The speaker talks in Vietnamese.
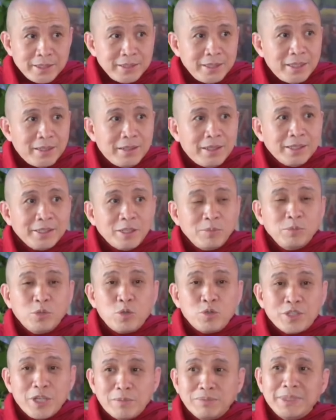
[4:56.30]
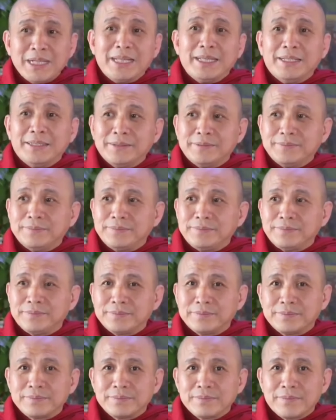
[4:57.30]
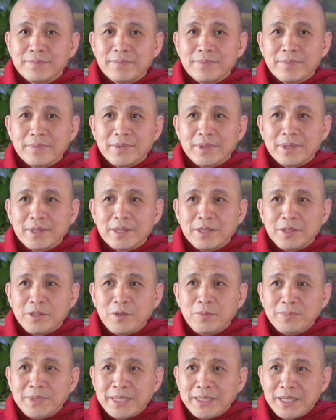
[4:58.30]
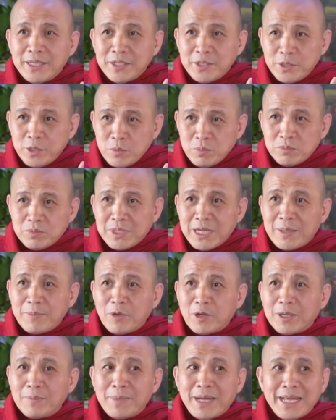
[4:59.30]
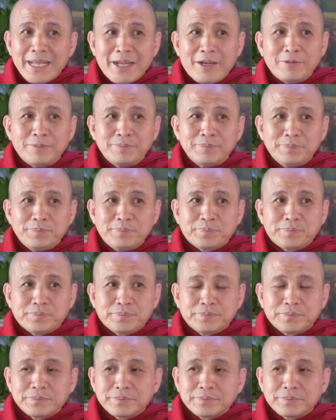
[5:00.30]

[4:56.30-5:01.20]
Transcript: từ đó trong cuộc sống này chúng ta nên rút ra một cái bài học